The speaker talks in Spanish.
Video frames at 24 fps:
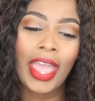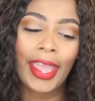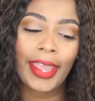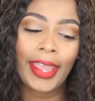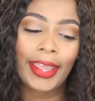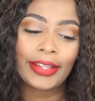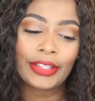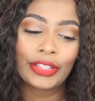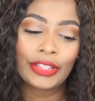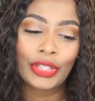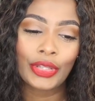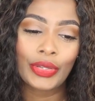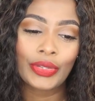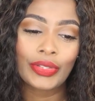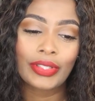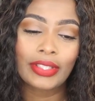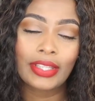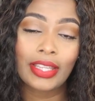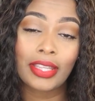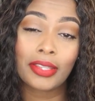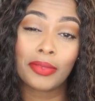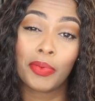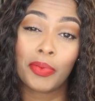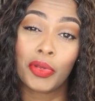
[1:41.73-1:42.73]

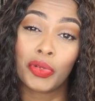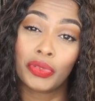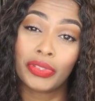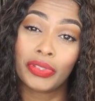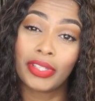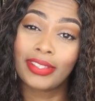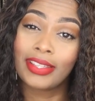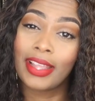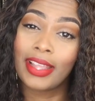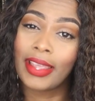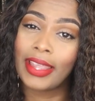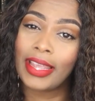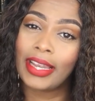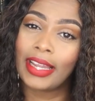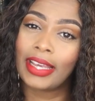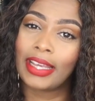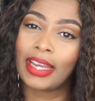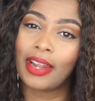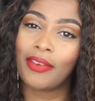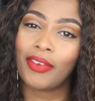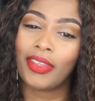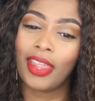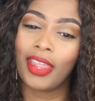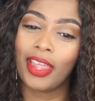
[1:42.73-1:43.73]
Entonces, pero usted sabe que la
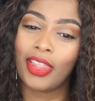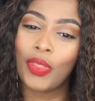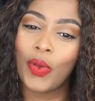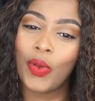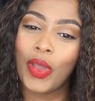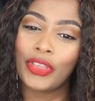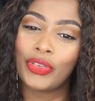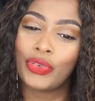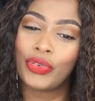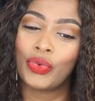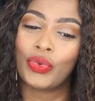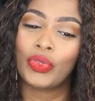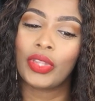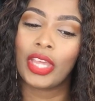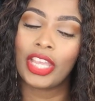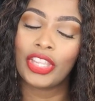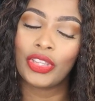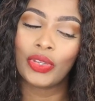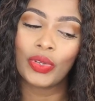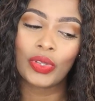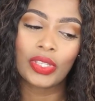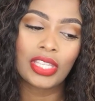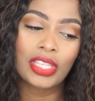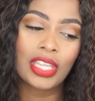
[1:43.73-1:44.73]
gravedad no ayuda.
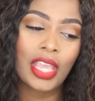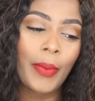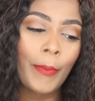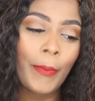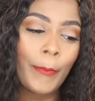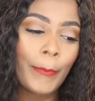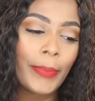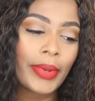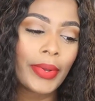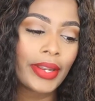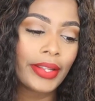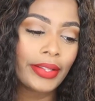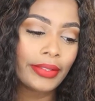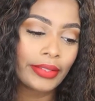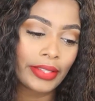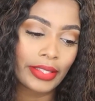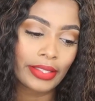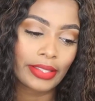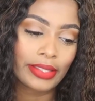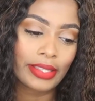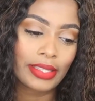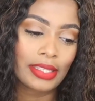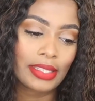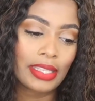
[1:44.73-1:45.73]
Yo siempre,
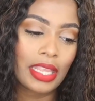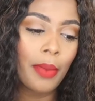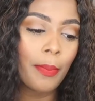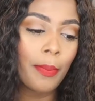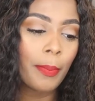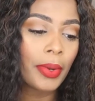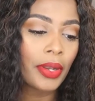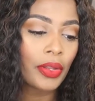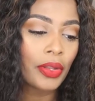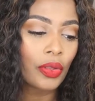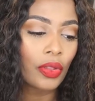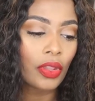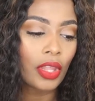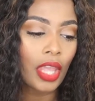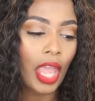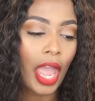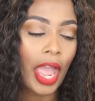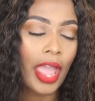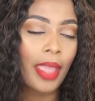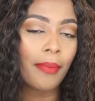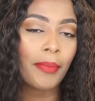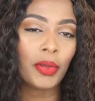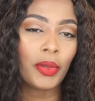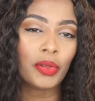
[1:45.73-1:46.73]
desde siempre, yo dije,
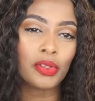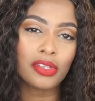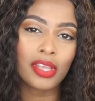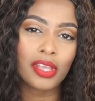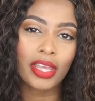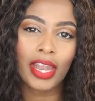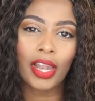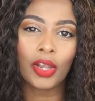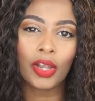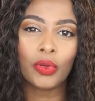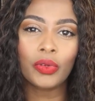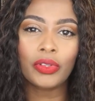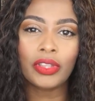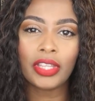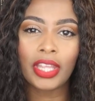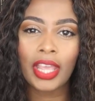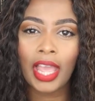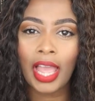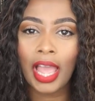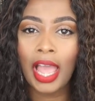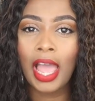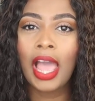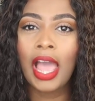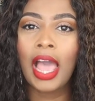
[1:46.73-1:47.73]
ay, me gustaría algún
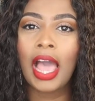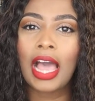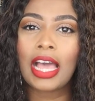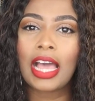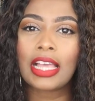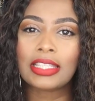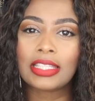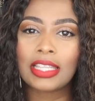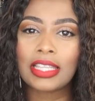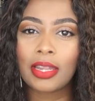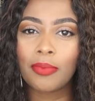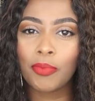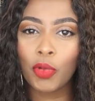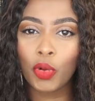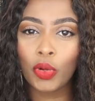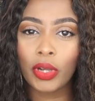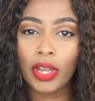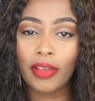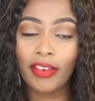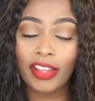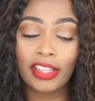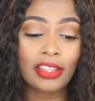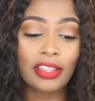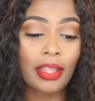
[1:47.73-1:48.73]
día hacerme un
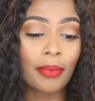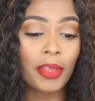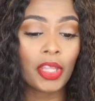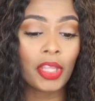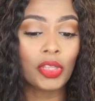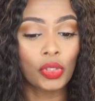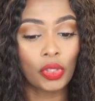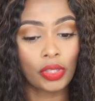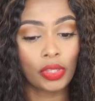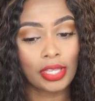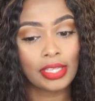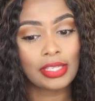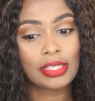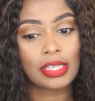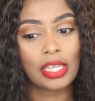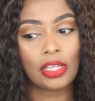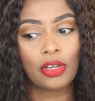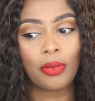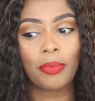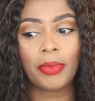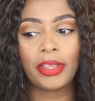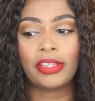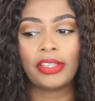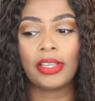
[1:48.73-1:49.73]
levantamiento de
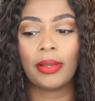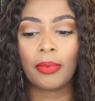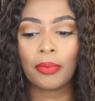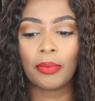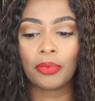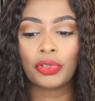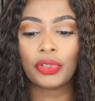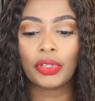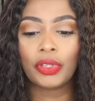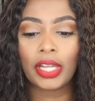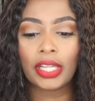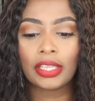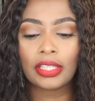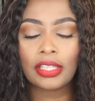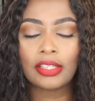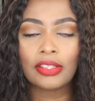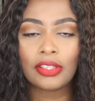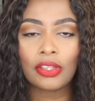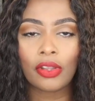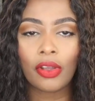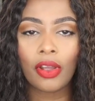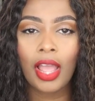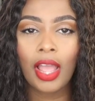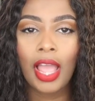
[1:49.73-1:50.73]
seno, me llamó mucho la
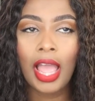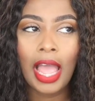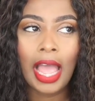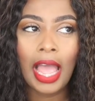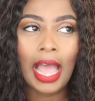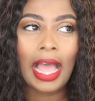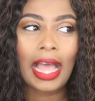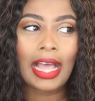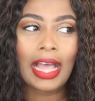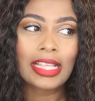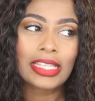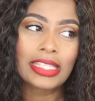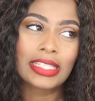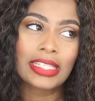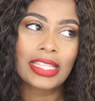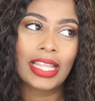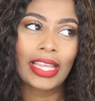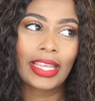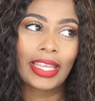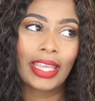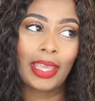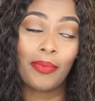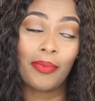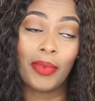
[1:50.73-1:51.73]
atención,
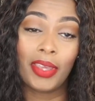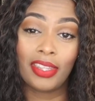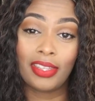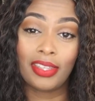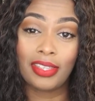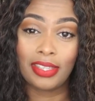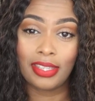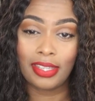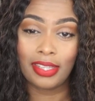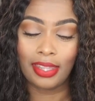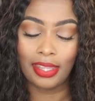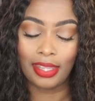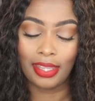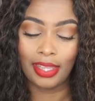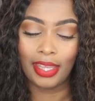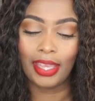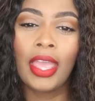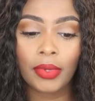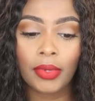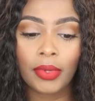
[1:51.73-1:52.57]
hasta que me decidí.